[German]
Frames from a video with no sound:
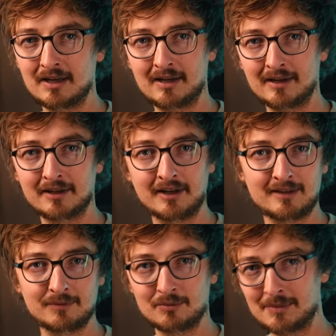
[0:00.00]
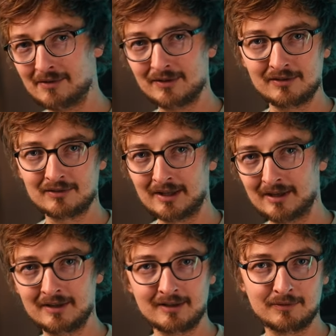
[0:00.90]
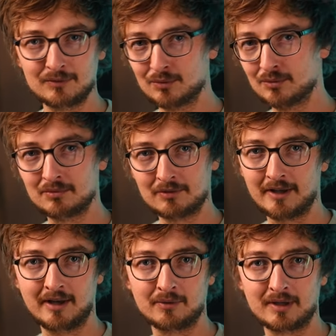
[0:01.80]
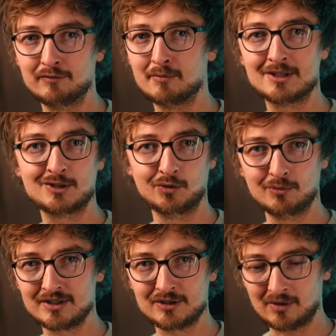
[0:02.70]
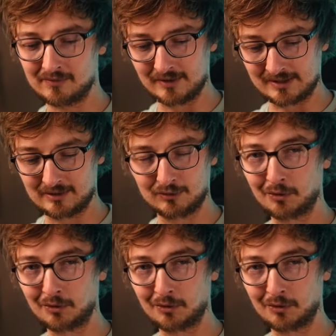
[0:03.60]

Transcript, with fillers: klicke rechts, wenn du mehr willst, klicke links, wenn du, keine Ahnung, Informationen über Socken willst.